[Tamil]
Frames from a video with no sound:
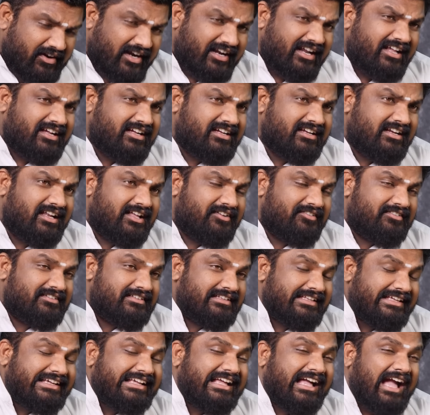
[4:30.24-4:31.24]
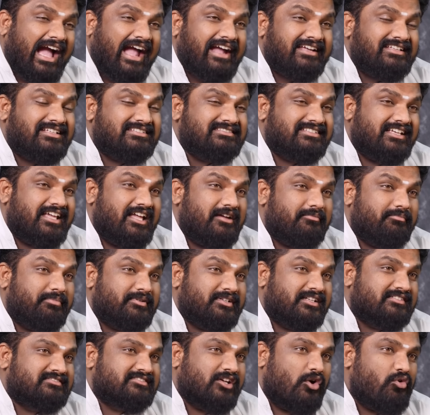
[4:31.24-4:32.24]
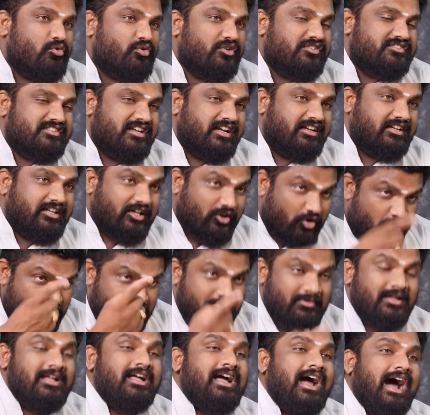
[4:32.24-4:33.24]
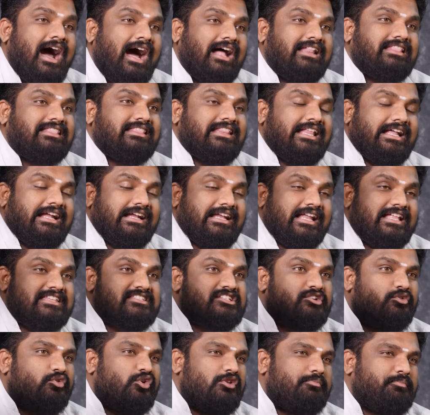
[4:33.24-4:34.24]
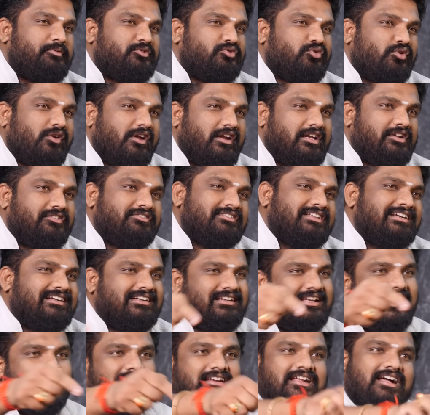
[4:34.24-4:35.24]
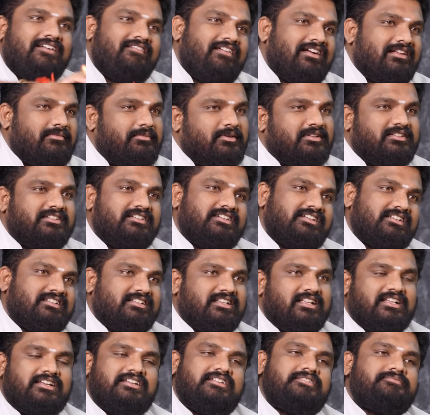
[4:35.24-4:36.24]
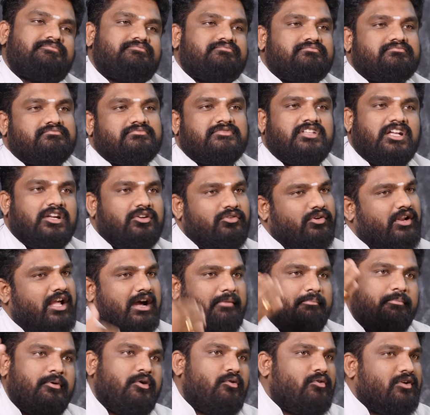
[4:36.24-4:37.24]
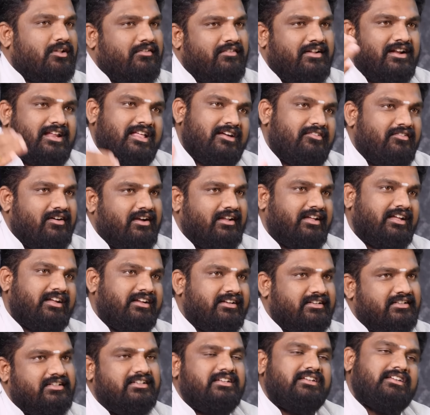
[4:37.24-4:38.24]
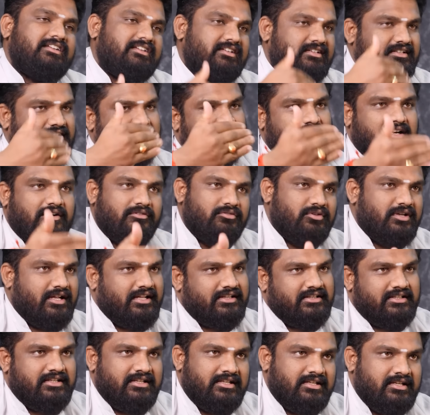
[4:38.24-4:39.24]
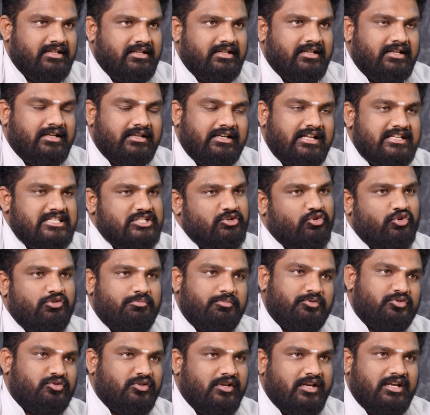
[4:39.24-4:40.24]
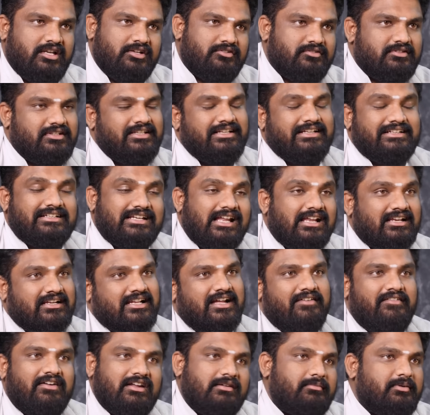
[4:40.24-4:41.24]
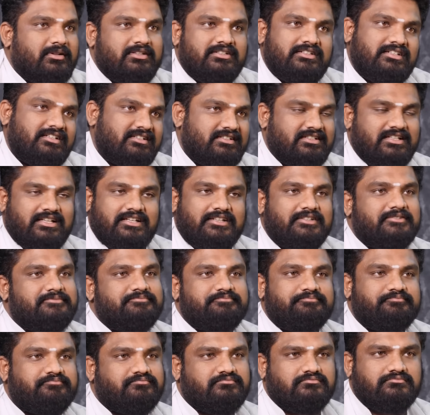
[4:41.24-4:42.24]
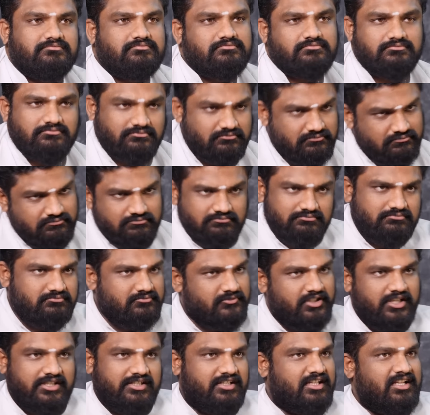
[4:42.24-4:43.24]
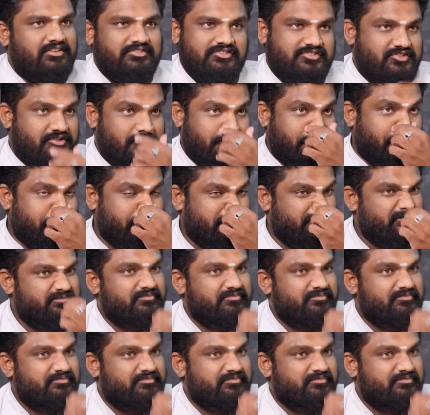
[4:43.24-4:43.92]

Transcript: வழக்கில் வந்து கைது செய்யப்பட்ட சவுக்கு சங்கரும் அந்த லஞ்ச ஒழிப்பு துறையில் வந்து கிளர்க்காக வேலை பார்த்துட்டு இருந்தாரு தன்னுடைய அப்பாவோட வேலையை வாங்கிக்கிட்டு அவர் அந்த லஞ்ச ஒழிப்பு துறையில் வந்து கிளர்க்காக வேலை பார்த்துட்டு இருந்தாரு இதுதான் விஷயம்